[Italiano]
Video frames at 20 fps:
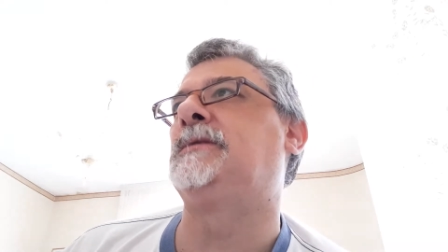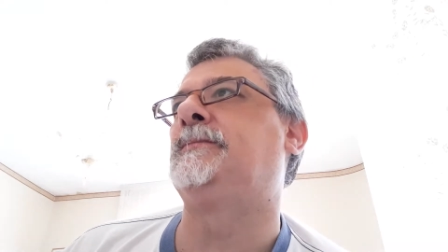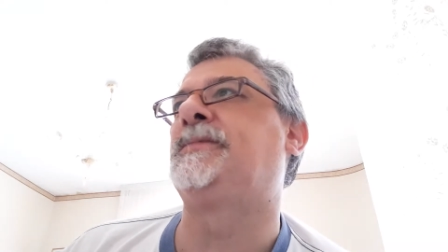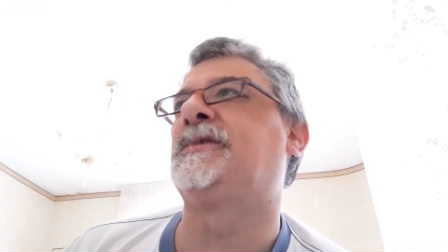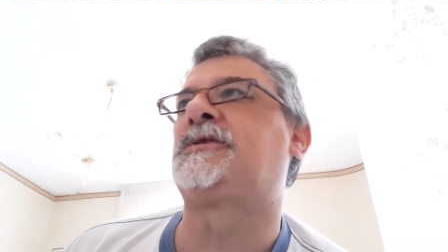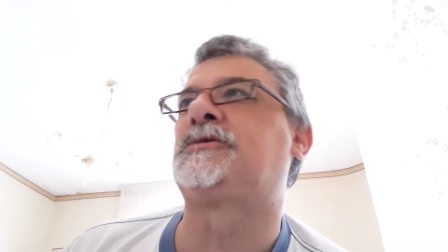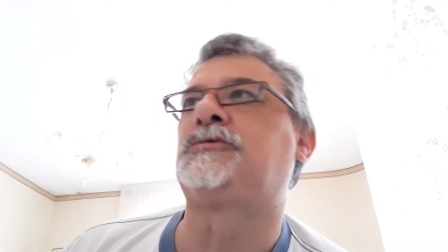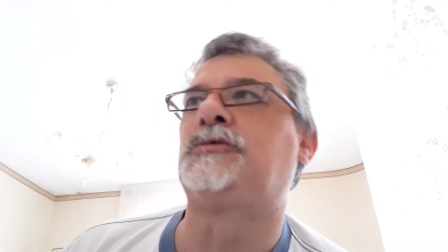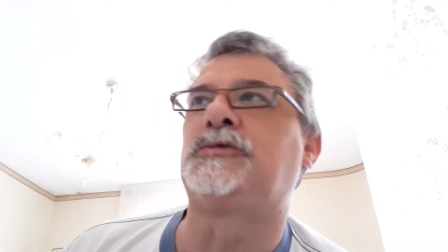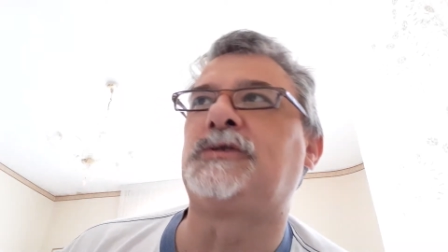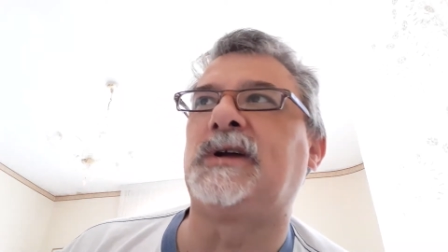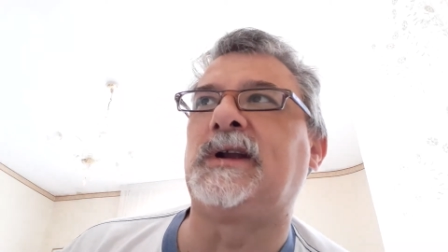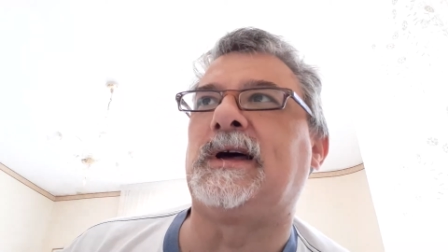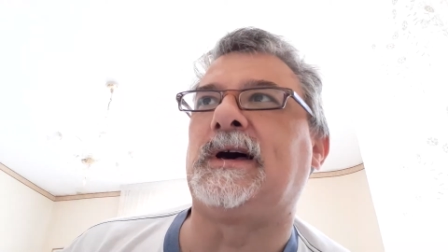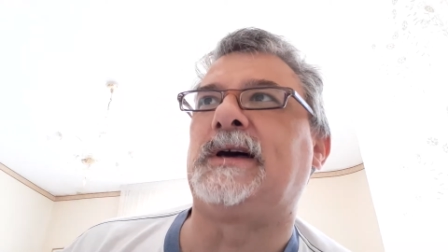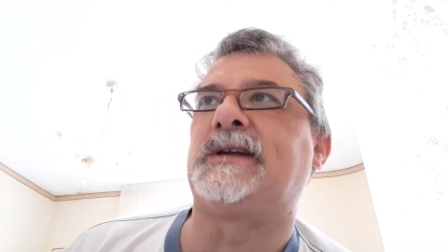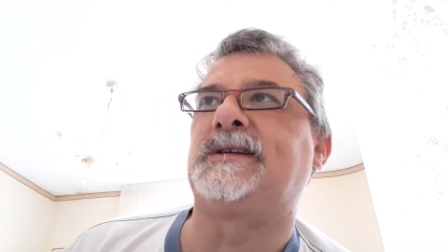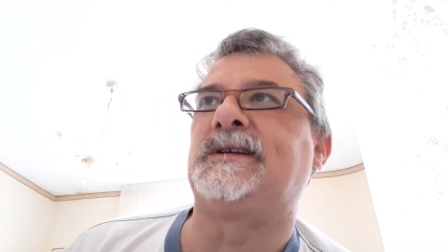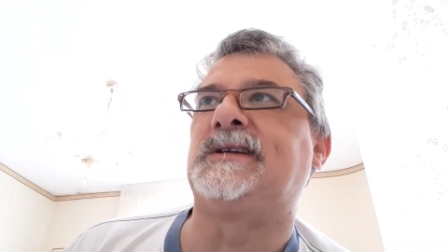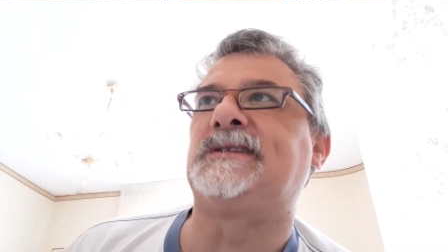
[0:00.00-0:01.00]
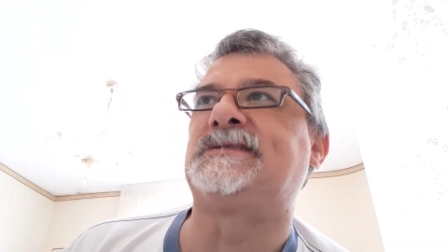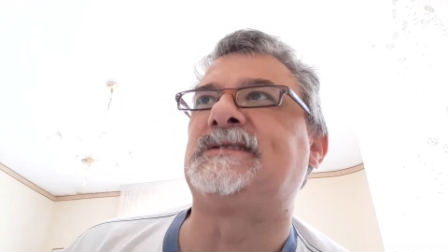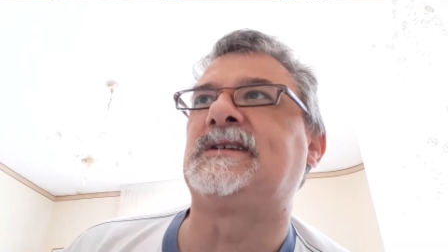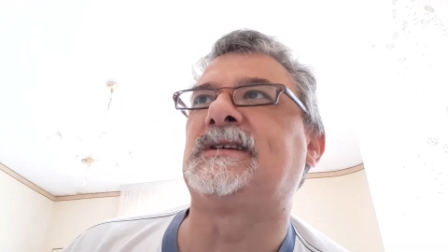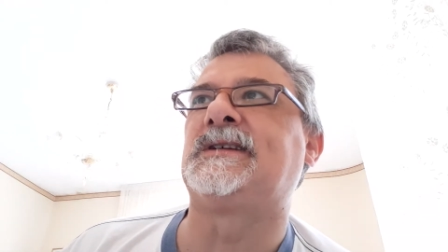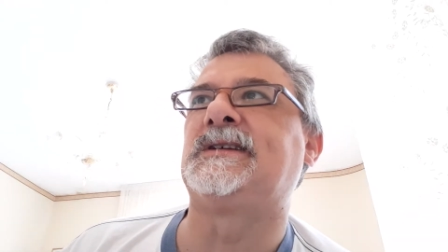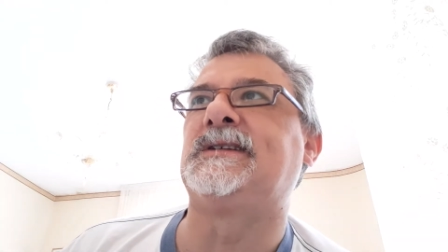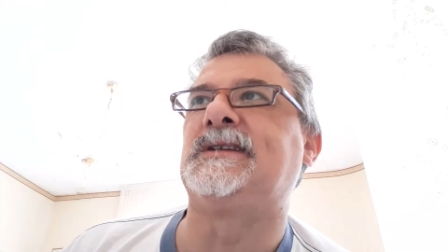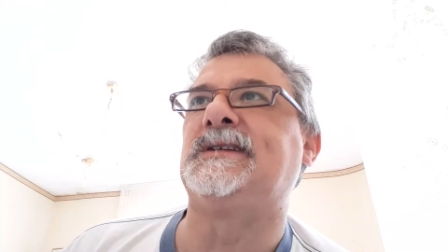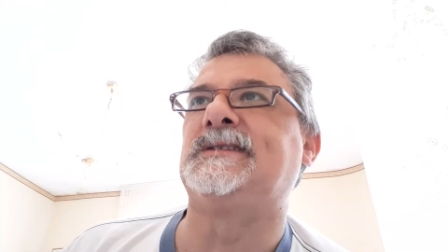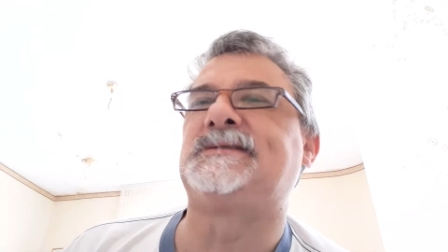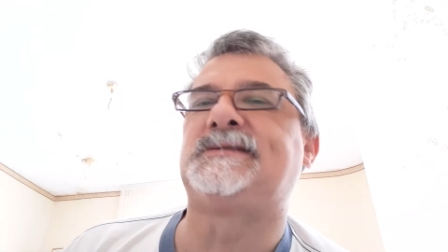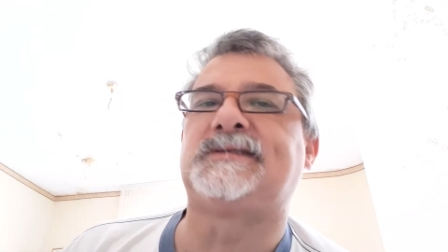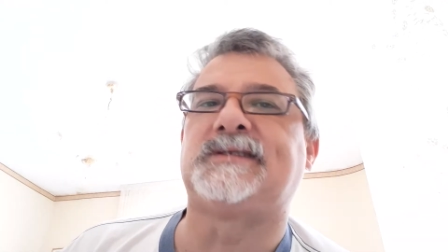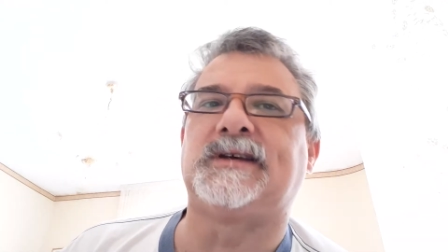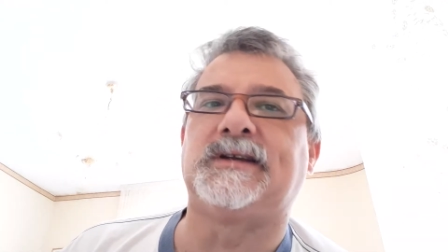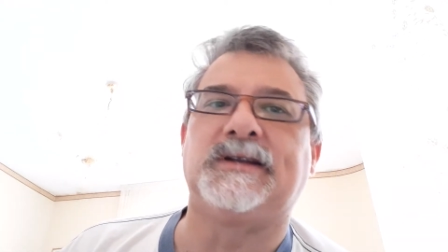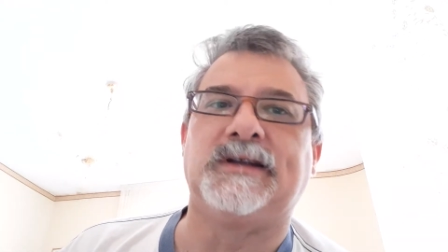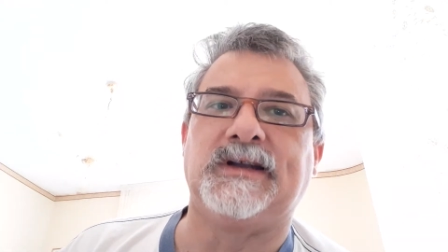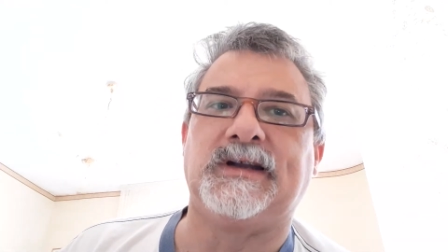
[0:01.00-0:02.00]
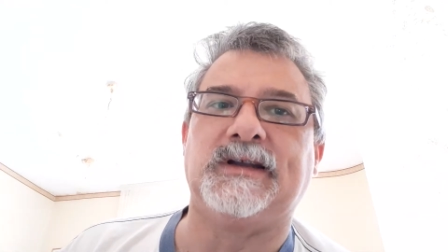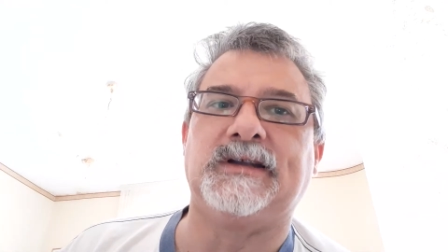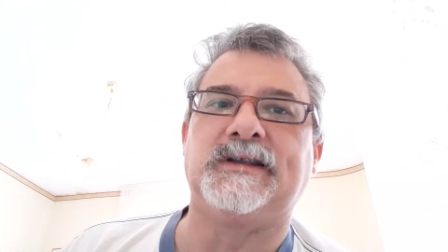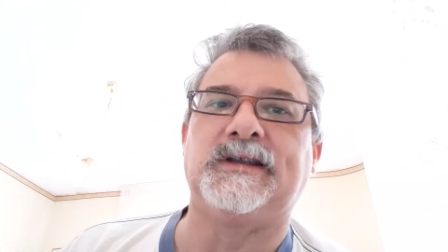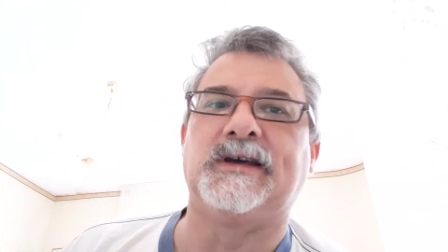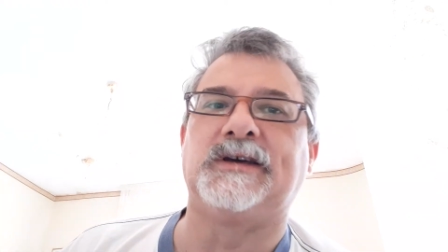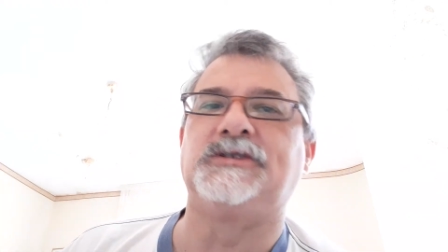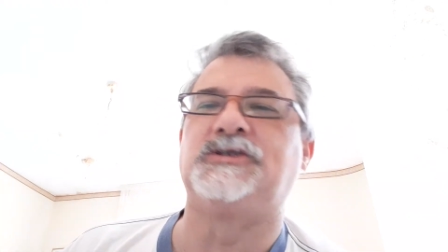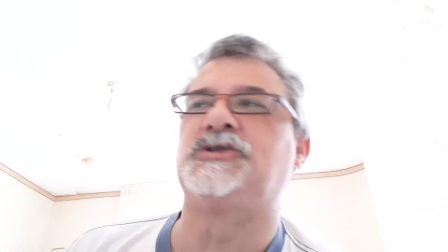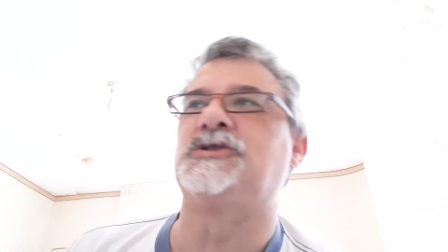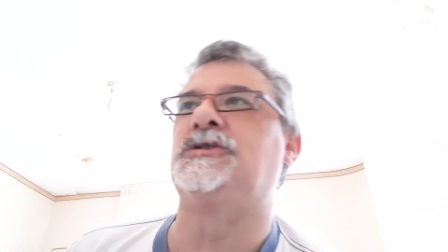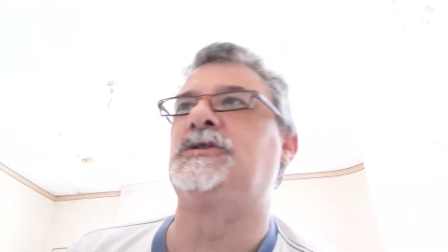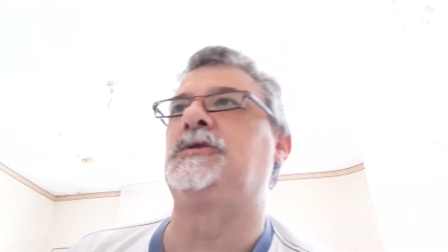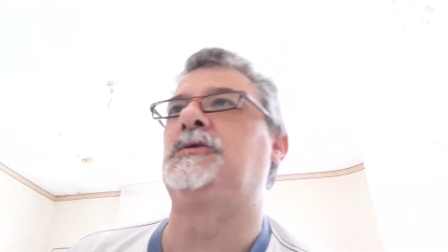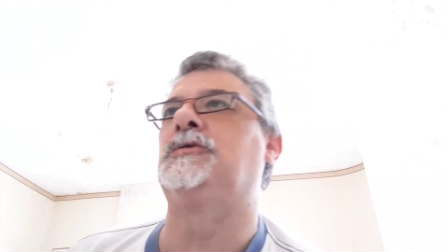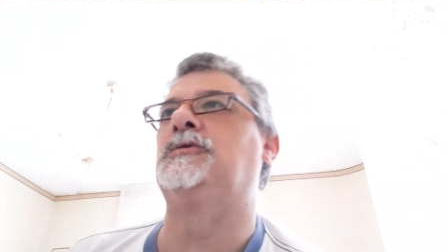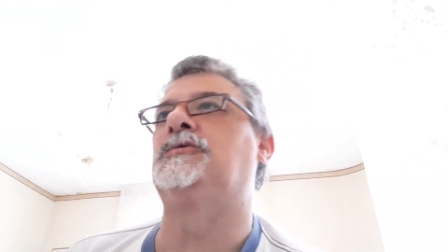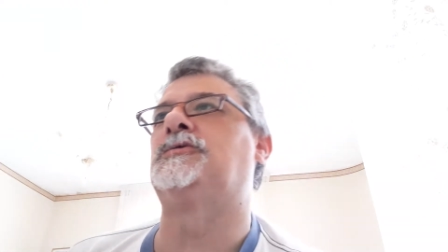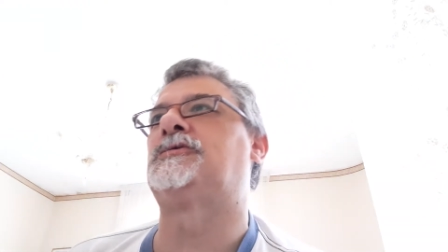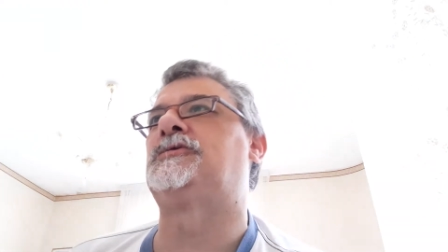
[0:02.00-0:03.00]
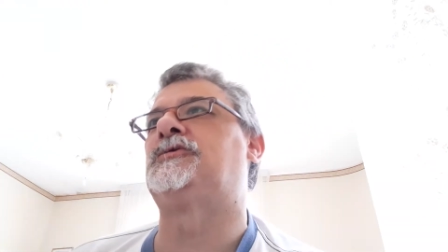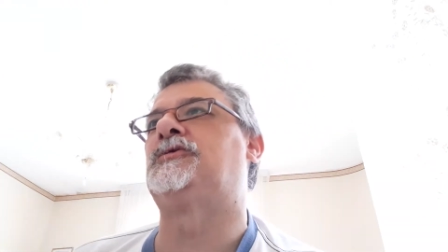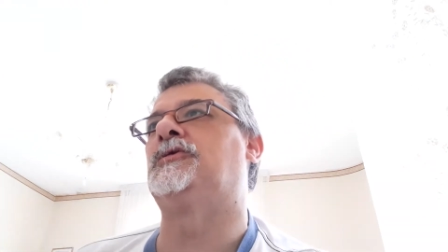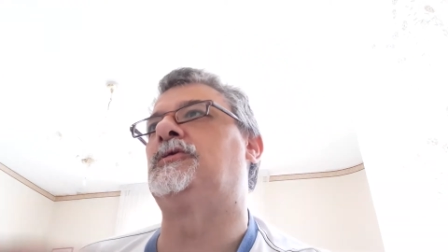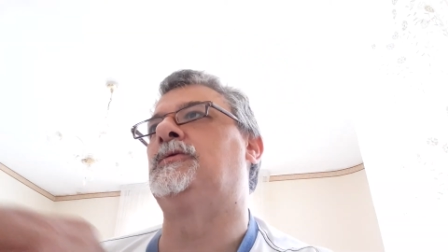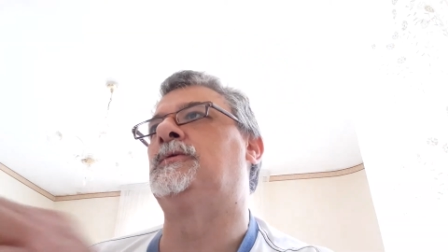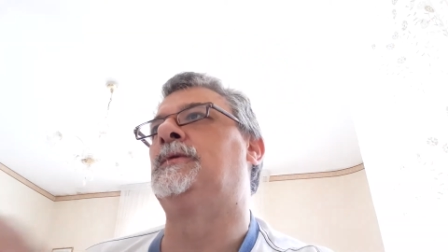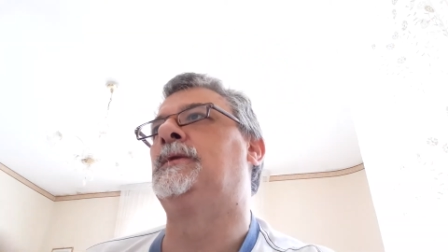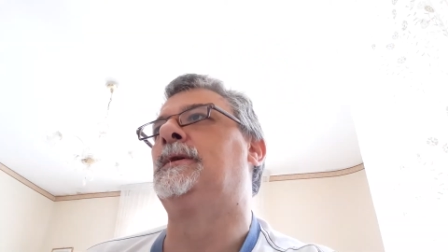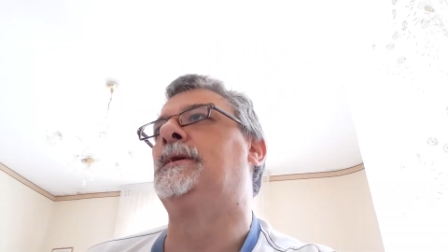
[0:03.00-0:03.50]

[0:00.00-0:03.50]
per tutelare la segretezza delle indagini in corso.